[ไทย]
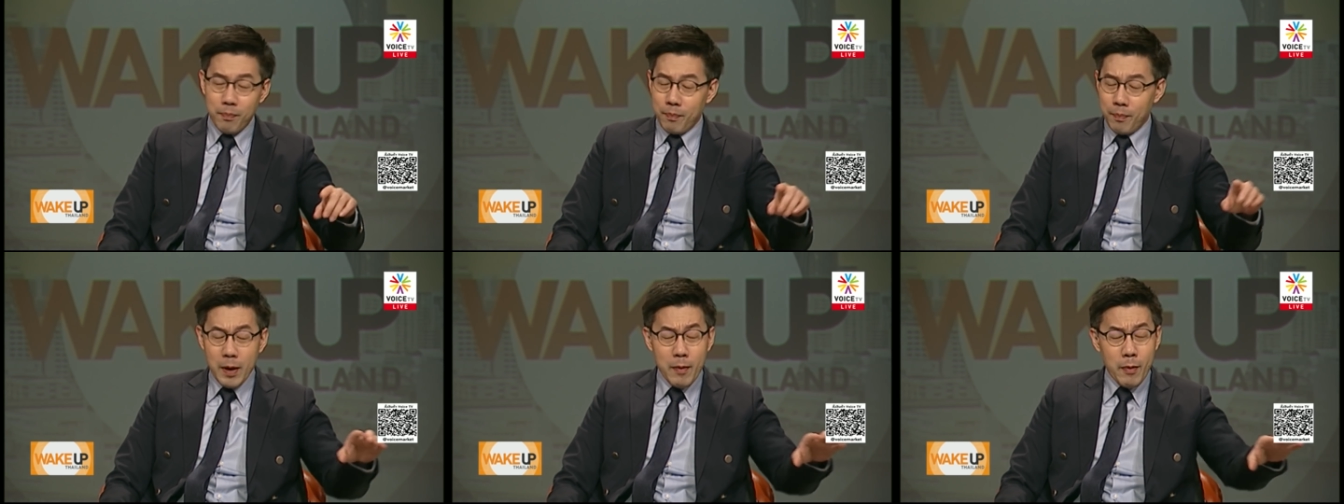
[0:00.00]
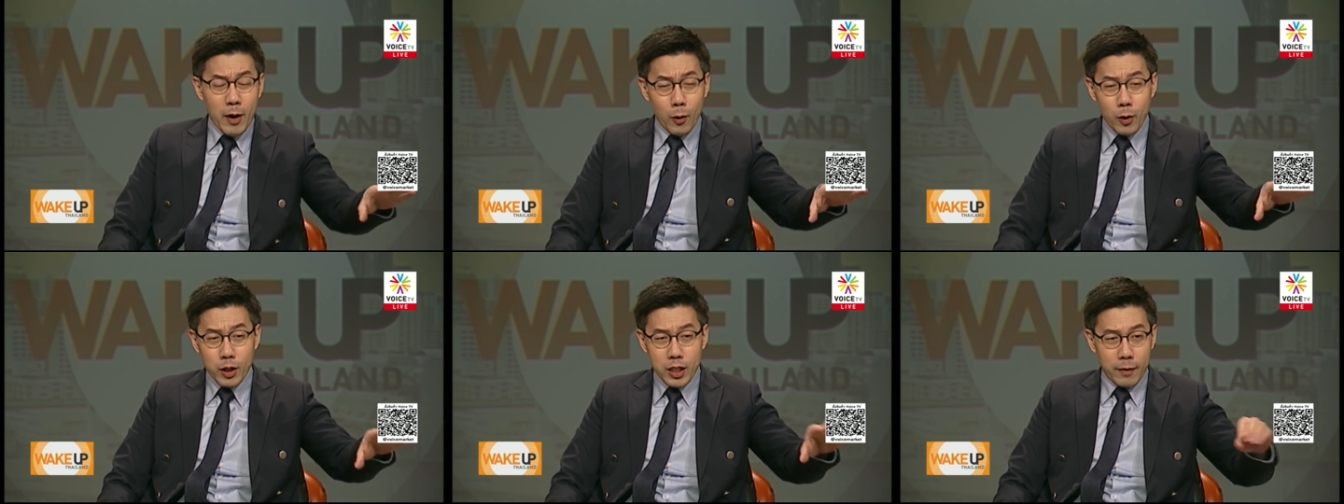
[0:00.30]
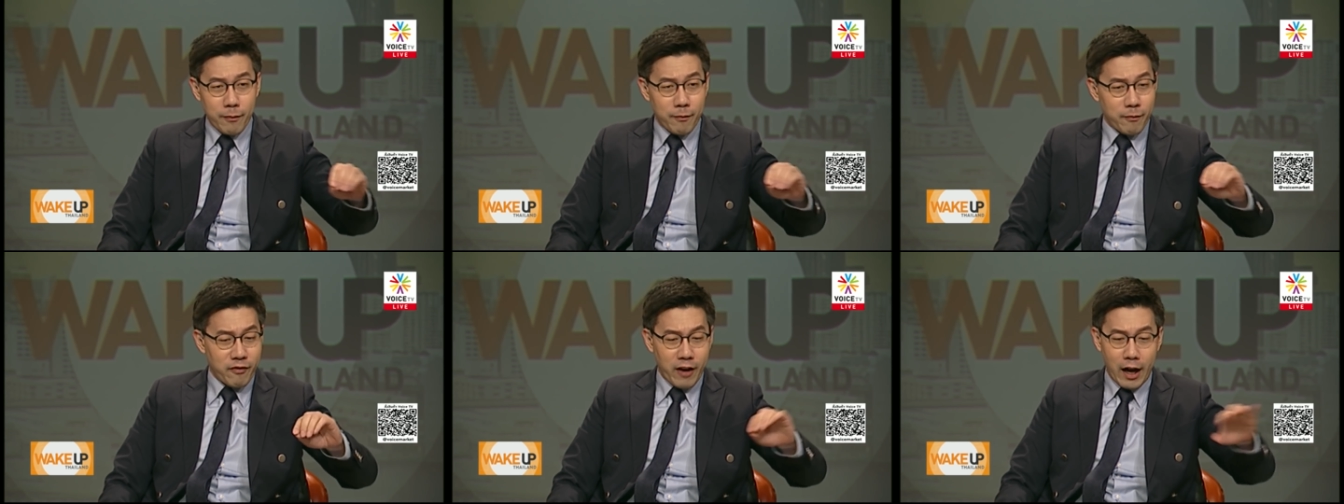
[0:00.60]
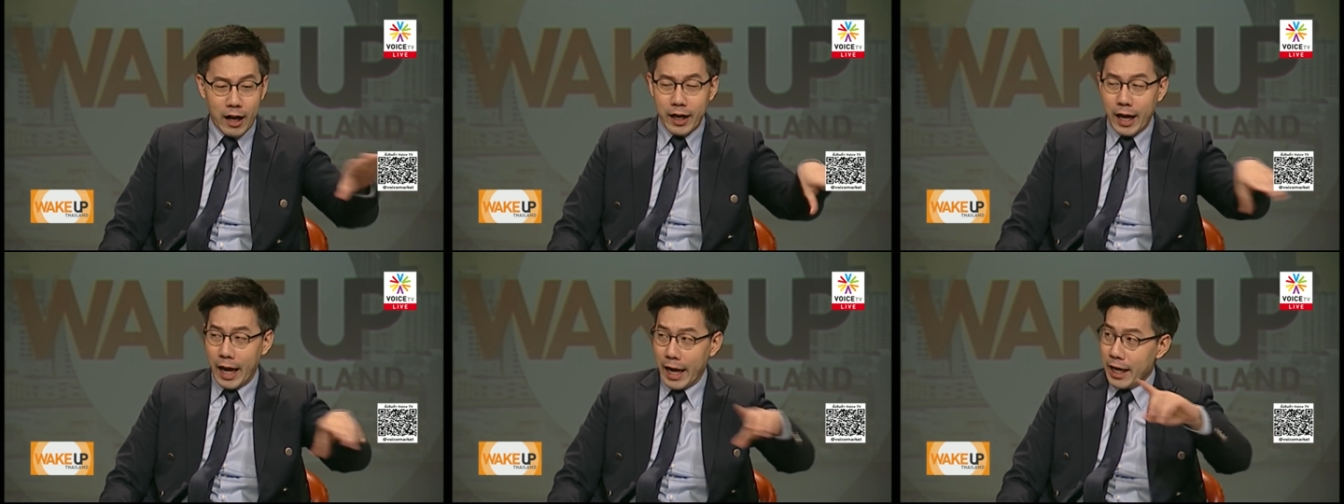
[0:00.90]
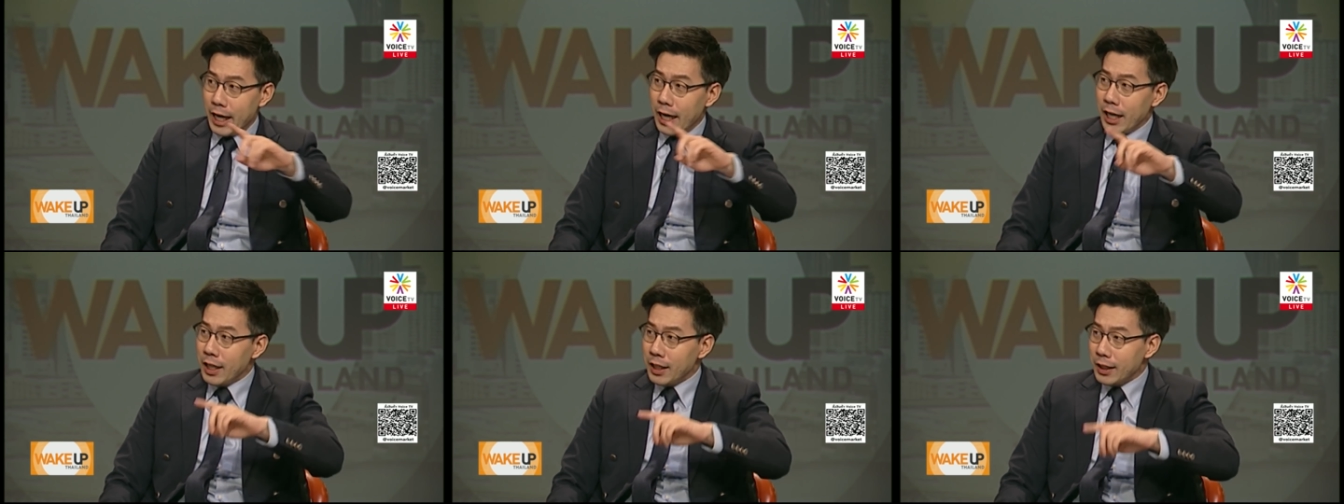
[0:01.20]
ไม่ว่าคุณจะฝั่งไหน
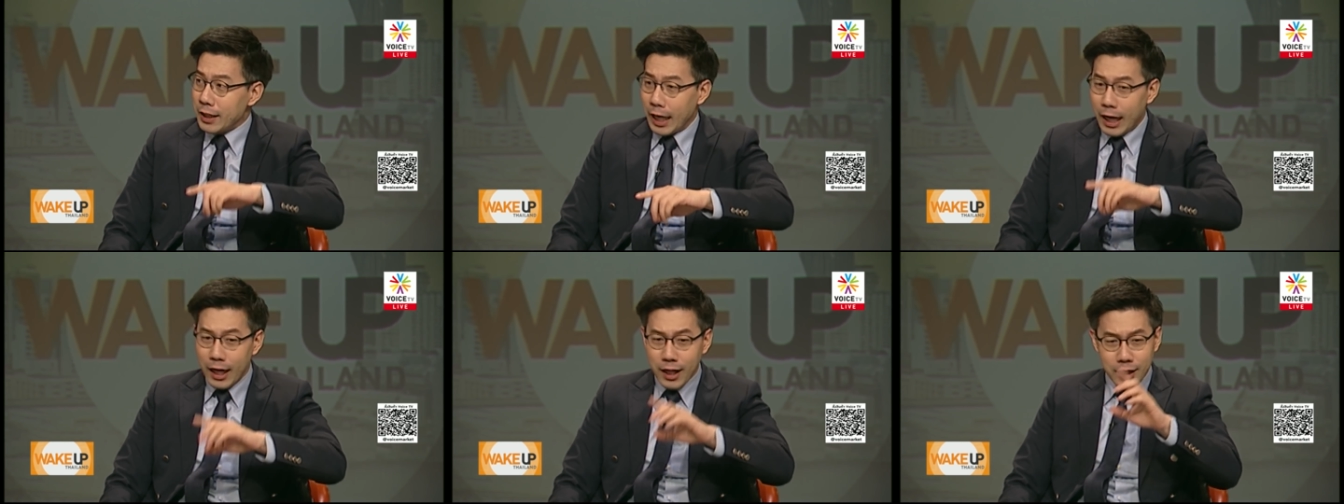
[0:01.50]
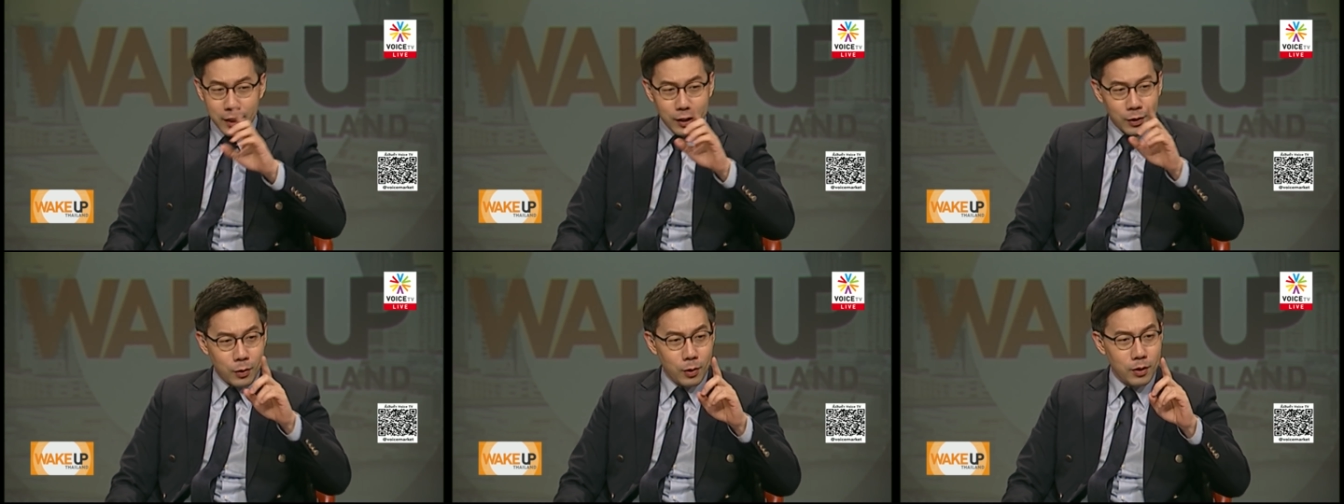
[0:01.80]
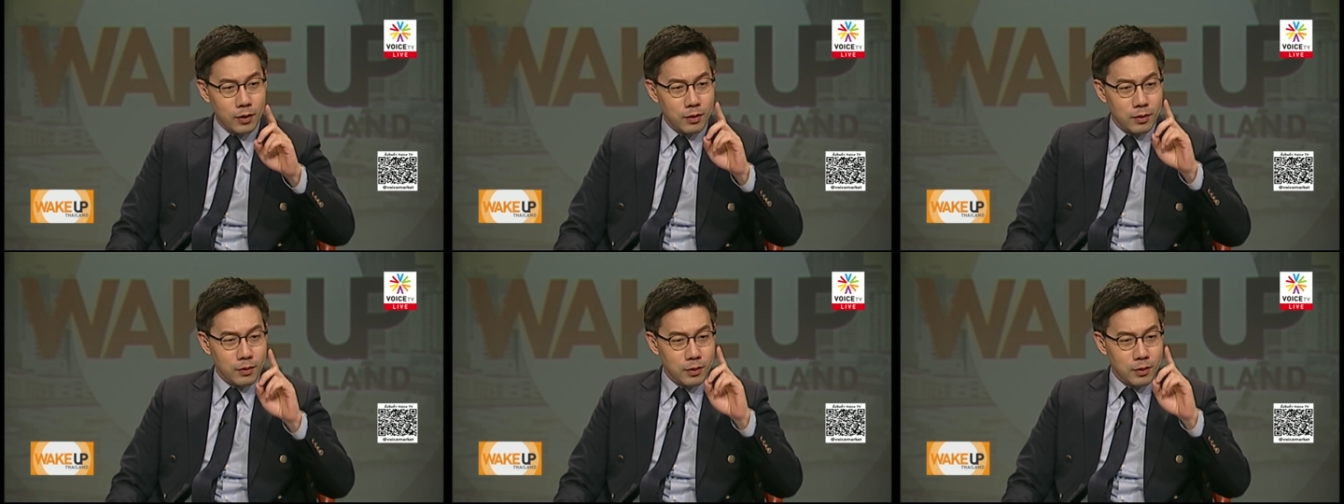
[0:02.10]
นะ แต่ถ้าเกิดคุณ